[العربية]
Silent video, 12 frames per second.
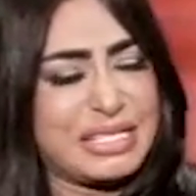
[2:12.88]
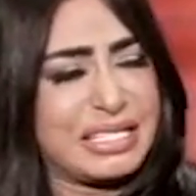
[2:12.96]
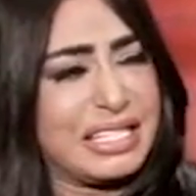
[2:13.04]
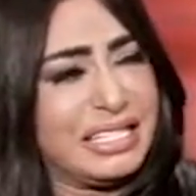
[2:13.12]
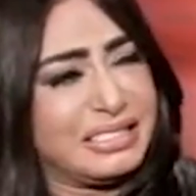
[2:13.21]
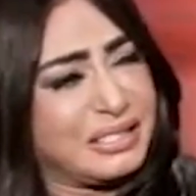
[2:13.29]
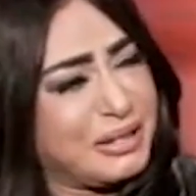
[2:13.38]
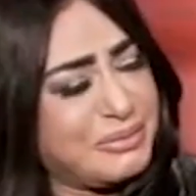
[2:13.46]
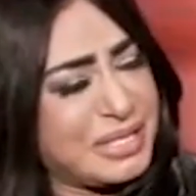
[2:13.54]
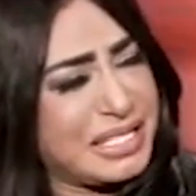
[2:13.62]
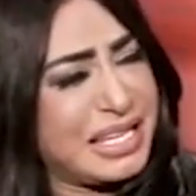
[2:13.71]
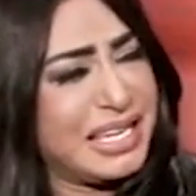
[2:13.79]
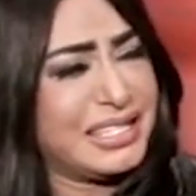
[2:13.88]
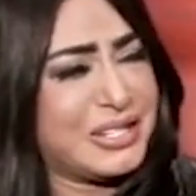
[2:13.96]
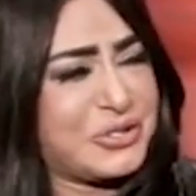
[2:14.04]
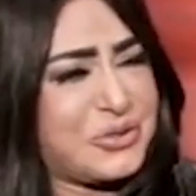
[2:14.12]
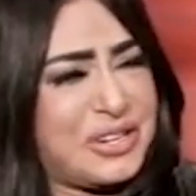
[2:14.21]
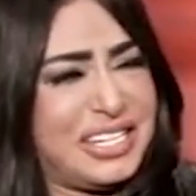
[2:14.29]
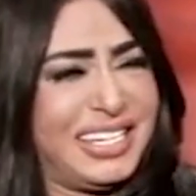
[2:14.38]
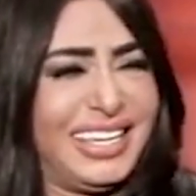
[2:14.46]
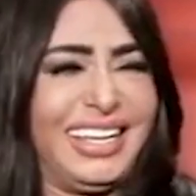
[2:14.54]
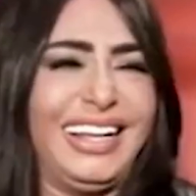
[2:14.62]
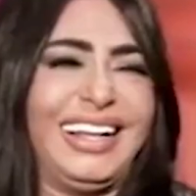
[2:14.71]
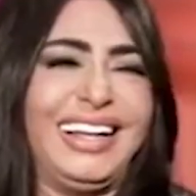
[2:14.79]
بس احترام زياده
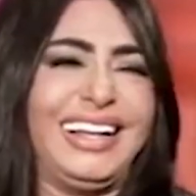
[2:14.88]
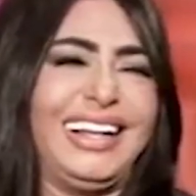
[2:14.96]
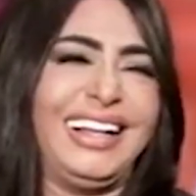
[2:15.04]
شويه